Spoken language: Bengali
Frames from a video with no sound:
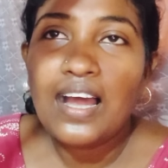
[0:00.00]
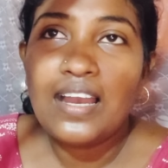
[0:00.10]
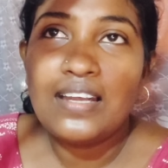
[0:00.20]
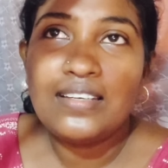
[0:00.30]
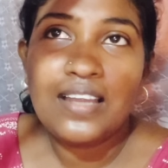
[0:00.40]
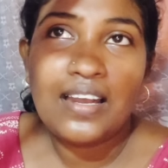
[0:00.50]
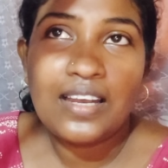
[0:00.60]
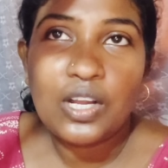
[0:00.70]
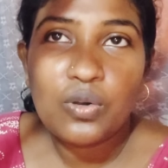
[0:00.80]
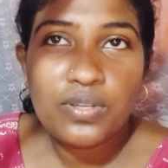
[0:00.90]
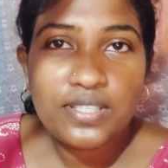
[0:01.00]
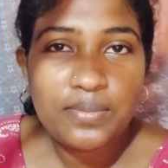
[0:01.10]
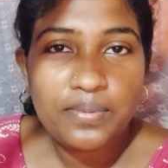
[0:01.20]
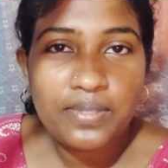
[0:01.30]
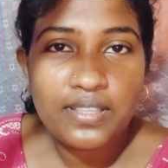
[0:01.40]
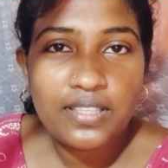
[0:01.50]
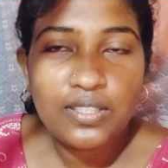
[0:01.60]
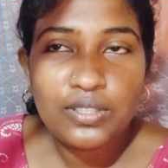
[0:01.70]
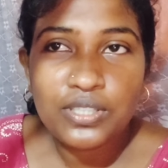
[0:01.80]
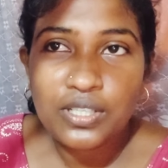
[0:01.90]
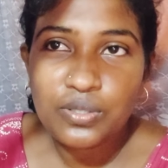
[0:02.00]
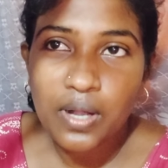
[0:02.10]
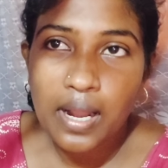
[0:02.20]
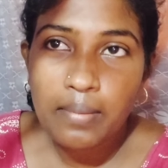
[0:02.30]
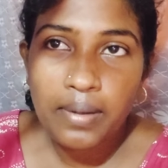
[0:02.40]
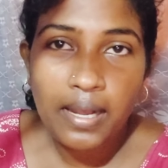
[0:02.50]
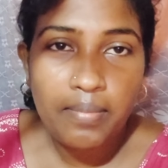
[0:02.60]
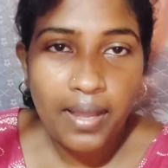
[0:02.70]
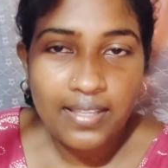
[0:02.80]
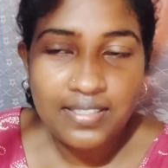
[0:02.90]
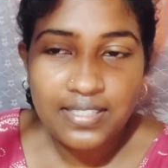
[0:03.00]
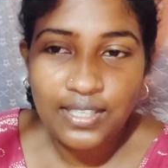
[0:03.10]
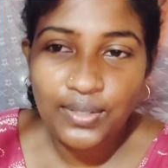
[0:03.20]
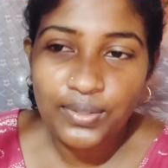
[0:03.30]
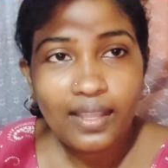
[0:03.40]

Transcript: আর রান্না করেছি বলতে সেই সকালবেলার ভাত ছিল